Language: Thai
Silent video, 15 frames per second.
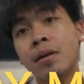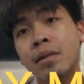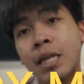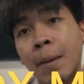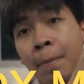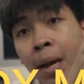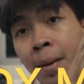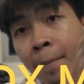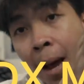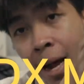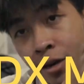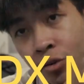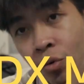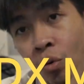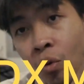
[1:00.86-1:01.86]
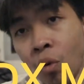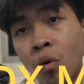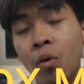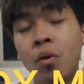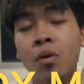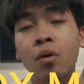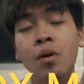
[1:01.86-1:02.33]
แต่เป็น Mark II
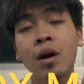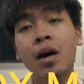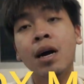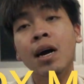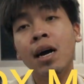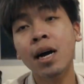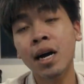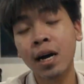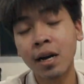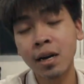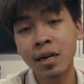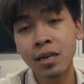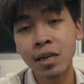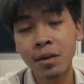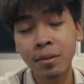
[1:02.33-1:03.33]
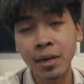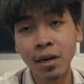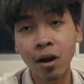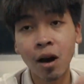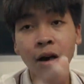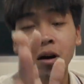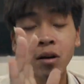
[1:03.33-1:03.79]
เออ ก็คือเป็น
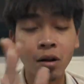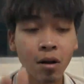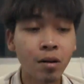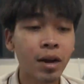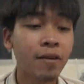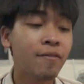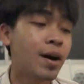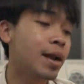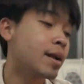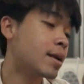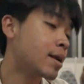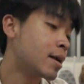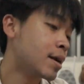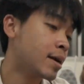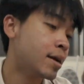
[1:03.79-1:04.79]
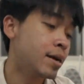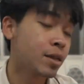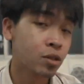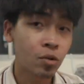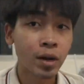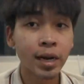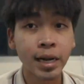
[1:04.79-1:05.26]
กล้องกล้องในฝัน
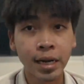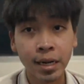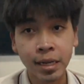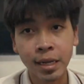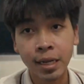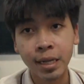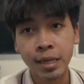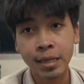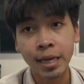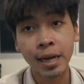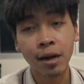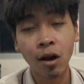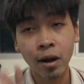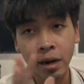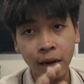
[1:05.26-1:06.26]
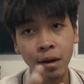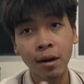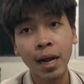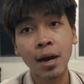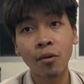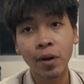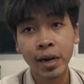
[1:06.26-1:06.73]
ตัวหนึ่ง แต่ก่อนเรา
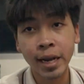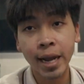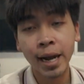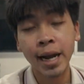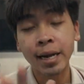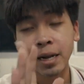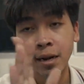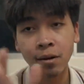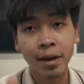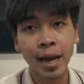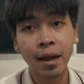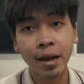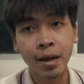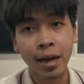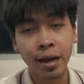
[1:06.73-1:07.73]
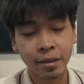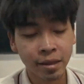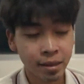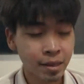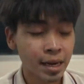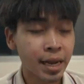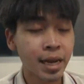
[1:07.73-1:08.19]
แกะ e d x เดี๋ยวเราแกะ
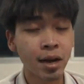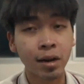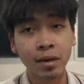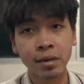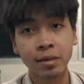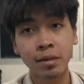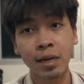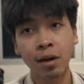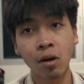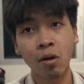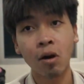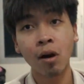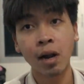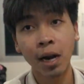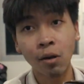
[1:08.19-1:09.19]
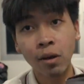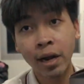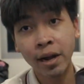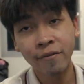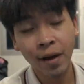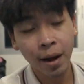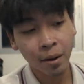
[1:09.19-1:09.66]
accessory ก่อน แล้วก็ขอเล่าเรื่อง
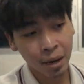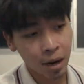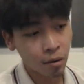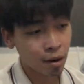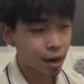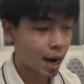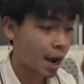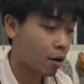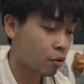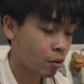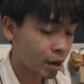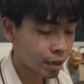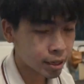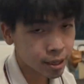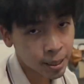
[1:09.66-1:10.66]
ให้ฟังคร่าวๆด้วย